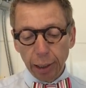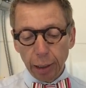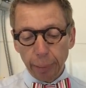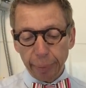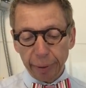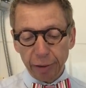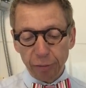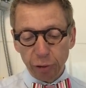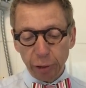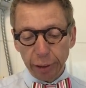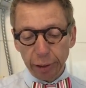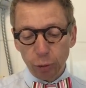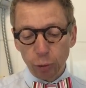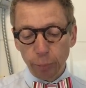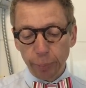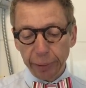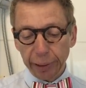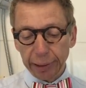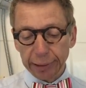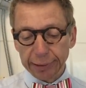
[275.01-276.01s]
après avoir
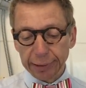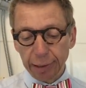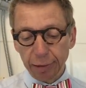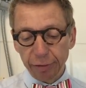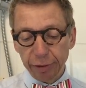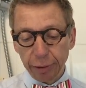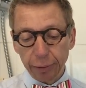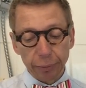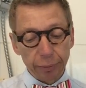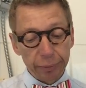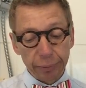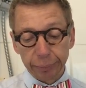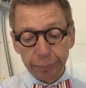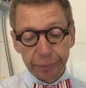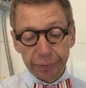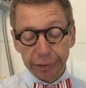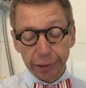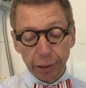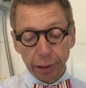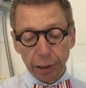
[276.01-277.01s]
récupéré Sylvain,
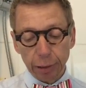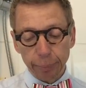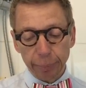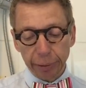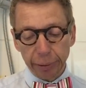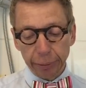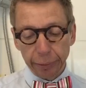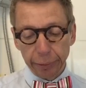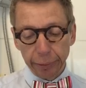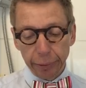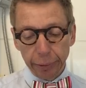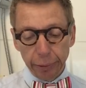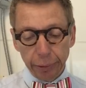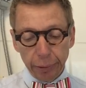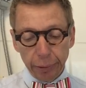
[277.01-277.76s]
ça ne rate pas.